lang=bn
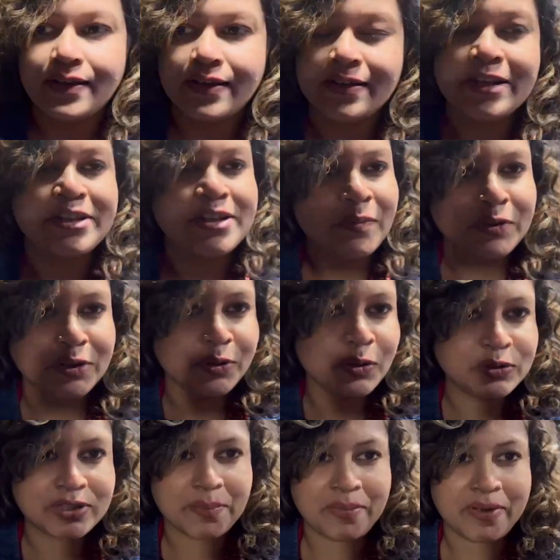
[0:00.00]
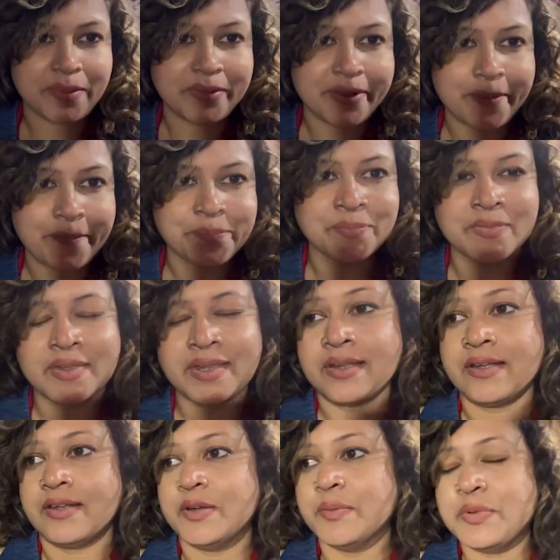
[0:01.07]
নিজের মতো ঘুরতে পারবে
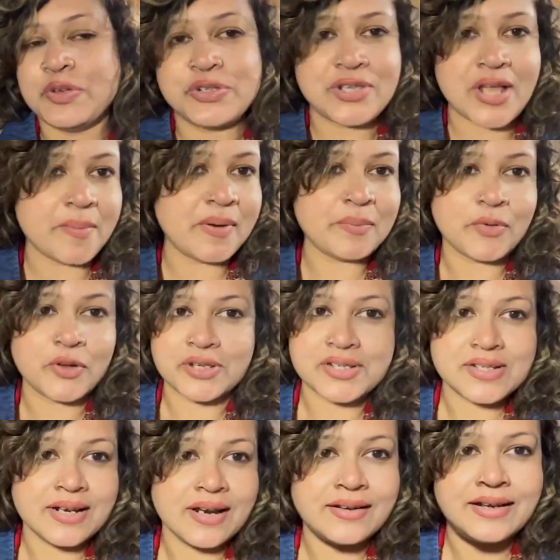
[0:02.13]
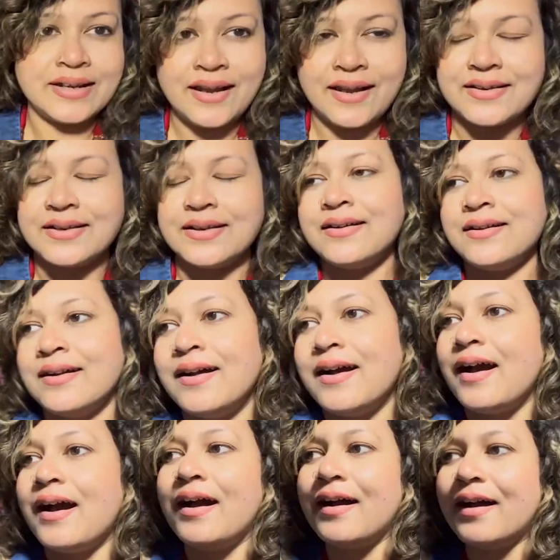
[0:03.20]
মিউজিয়ামে পঞ্চাশ টাকা টিকিট
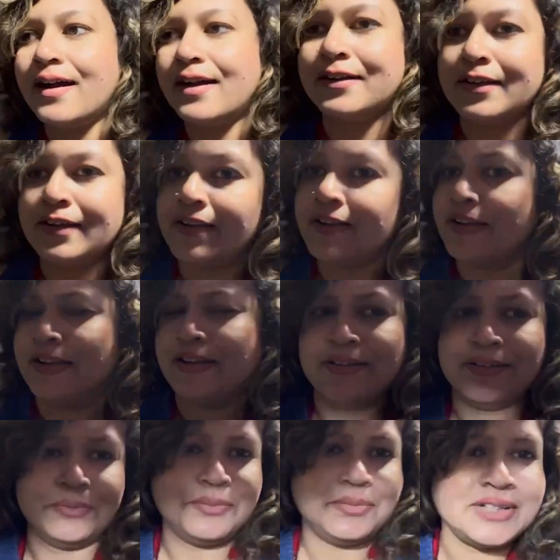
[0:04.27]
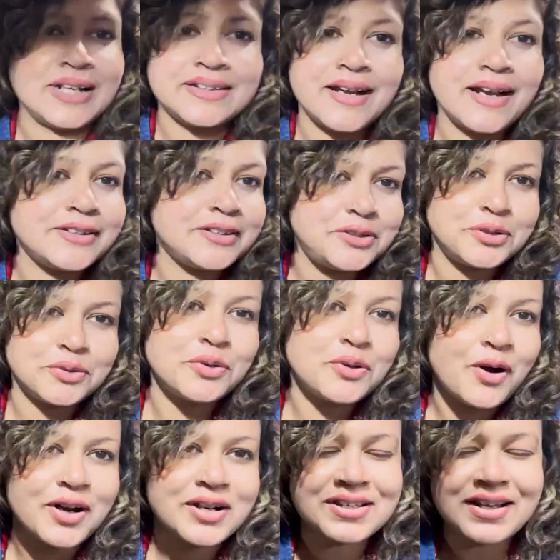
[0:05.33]
আর যাতায়াতে দুটুকু
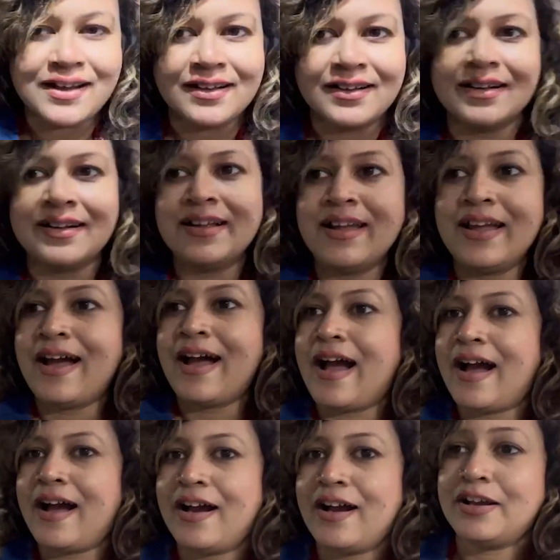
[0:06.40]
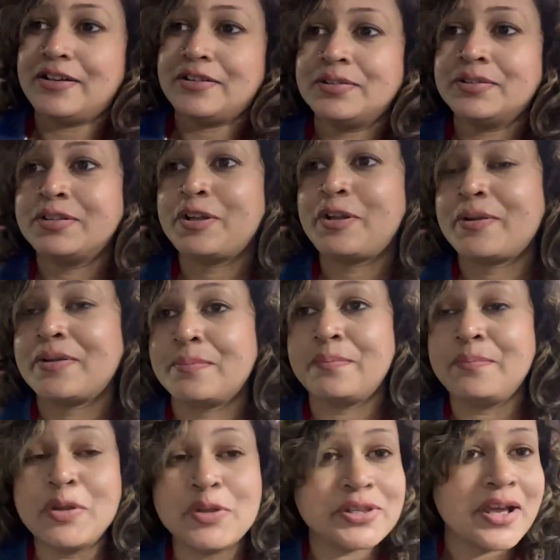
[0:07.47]
খরচা আর
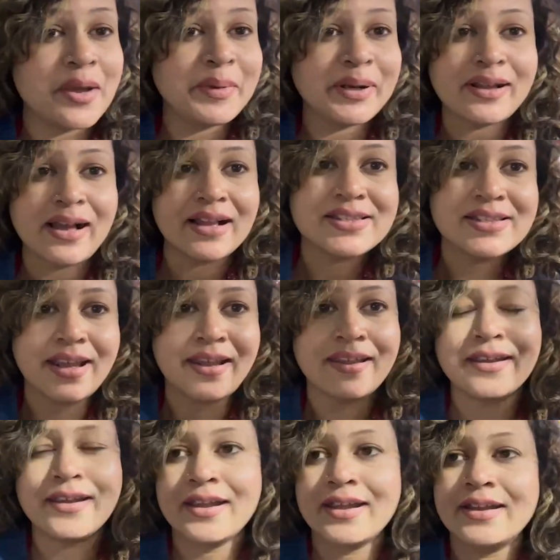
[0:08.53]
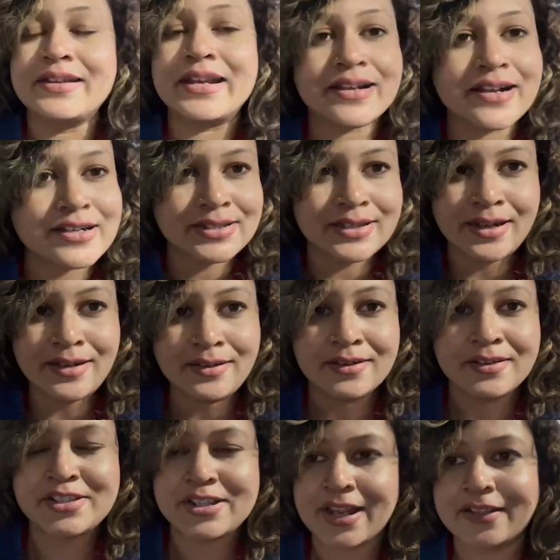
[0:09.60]
মিউজিয়ামের কাছেই ডেকাসলেন
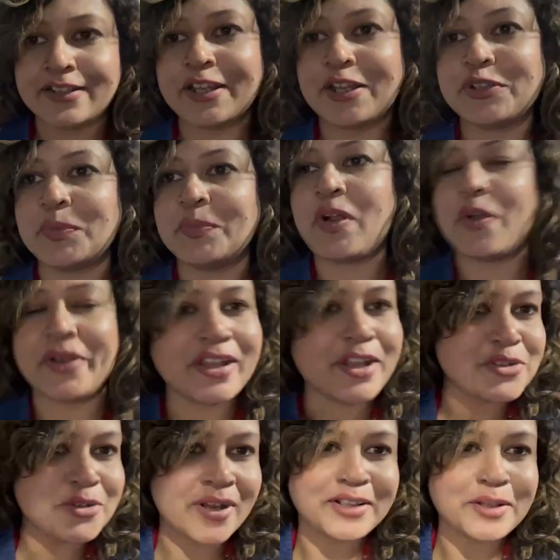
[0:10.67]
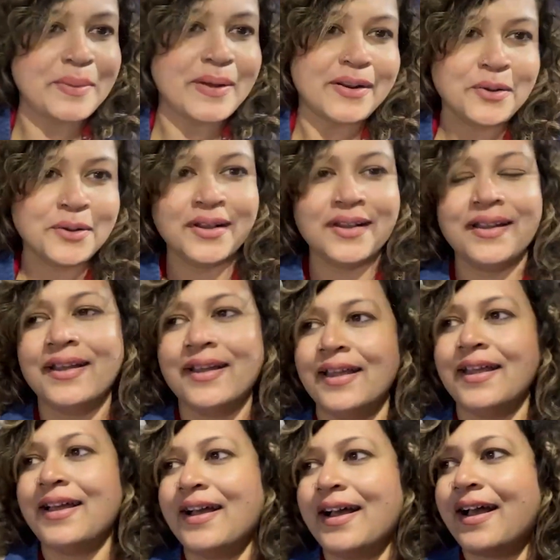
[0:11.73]
যেখান থেকে তোমরা অনেক কিছু খেতে পারো
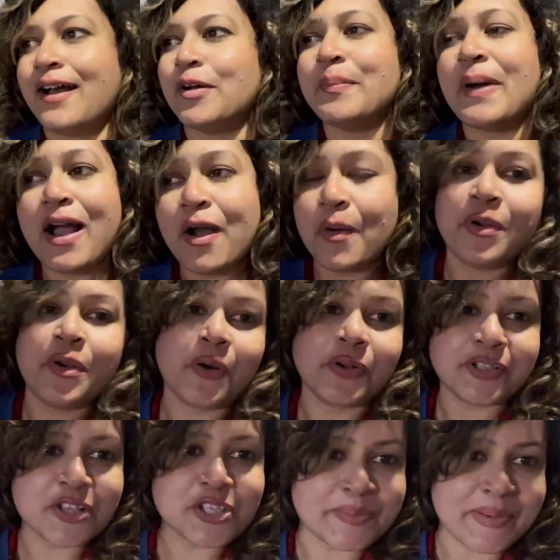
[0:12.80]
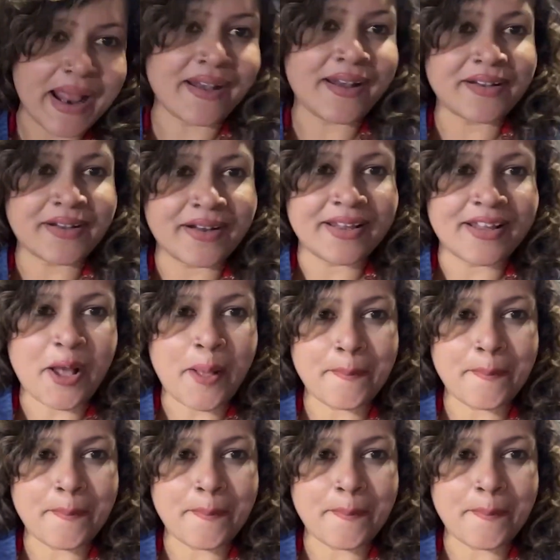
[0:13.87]
বা অন্য কোথাও প্ল্যানেট এরিয়া